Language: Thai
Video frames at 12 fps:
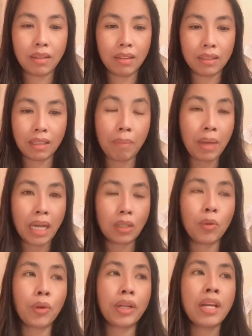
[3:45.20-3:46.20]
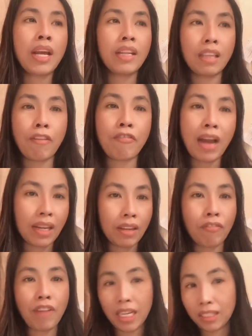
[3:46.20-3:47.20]
จำกัดคน แต่ฝั่งอี
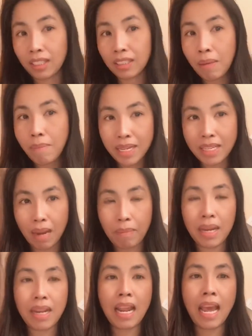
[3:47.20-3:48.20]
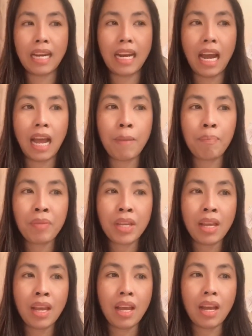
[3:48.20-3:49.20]
กฝั่งหนึ่งที่มาจากเมริแลนด์นะคะ
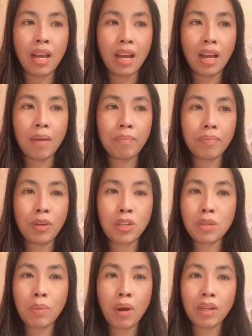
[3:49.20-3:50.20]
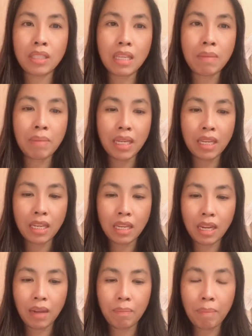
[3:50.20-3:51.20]
โดยเฉพาะที่มี
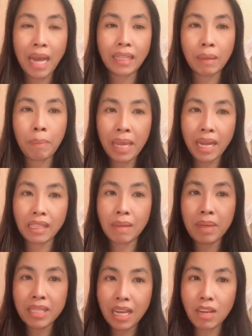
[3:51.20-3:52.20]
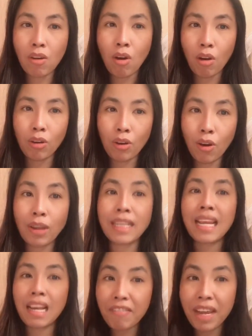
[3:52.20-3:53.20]
ป้ายทะเบียนที่ไม่ใช่ของของ
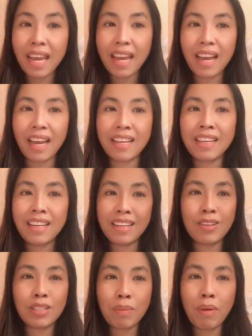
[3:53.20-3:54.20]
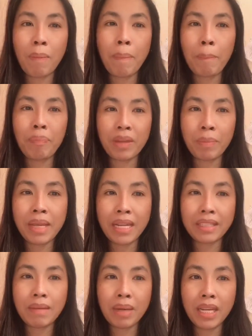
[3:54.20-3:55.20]
เดลาแวร์ค่ะโดยเฉพาะทะเบียน
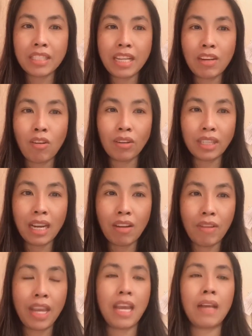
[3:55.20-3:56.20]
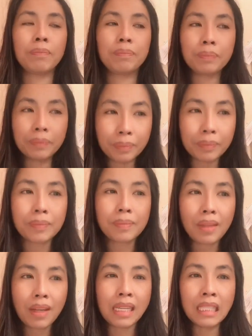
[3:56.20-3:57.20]
ที่ไม่ใช่ของเดลาแวร์
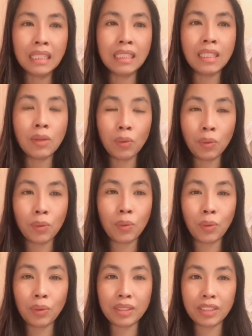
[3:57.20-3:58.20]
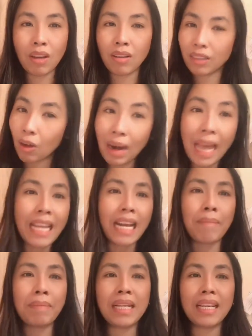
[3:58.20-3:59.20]
คือคุณจะต้องเขาไล่ก
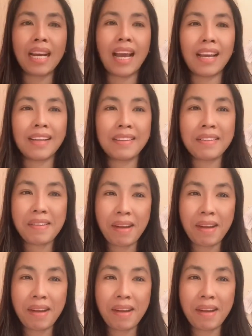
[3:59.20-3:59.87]
ลับไปเลยค่ะเขา